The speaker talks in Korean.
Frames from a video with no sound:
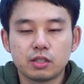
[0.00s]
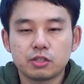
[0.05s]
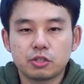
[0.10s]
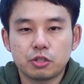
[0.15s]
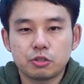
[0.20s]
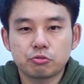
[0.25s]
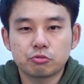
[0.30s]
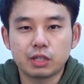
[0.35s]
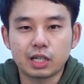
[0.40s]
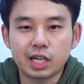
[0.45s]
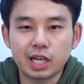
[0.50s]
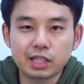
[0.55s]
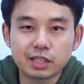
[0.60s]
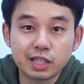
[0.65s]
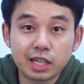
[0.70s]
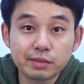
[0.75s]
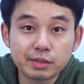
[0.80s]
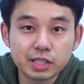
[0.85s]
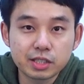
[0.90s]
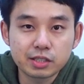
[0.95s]
철수가
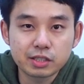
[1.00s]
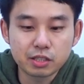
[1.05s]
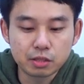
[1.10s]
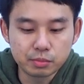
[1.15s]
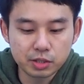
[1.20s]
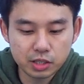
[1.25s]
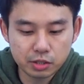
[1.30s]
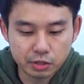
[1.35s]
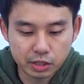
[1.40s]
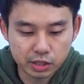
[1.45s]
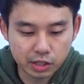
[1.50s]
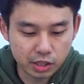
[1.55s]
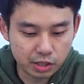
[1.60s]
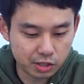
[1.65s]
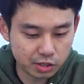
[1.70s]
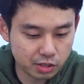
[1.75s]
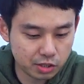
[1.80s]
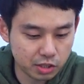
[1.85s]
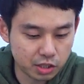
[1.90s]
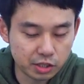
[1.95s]
가능한 점이 굉장히
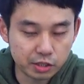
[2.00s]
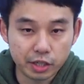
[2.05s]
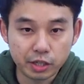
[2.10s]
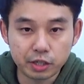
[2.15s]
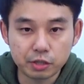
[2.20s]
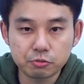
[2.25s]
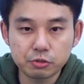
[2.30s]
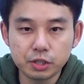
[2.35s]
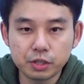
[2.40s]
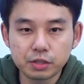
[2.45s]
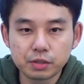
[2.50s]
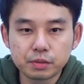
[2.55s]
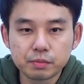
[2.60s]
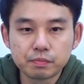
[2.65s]
특징이 되겠고요.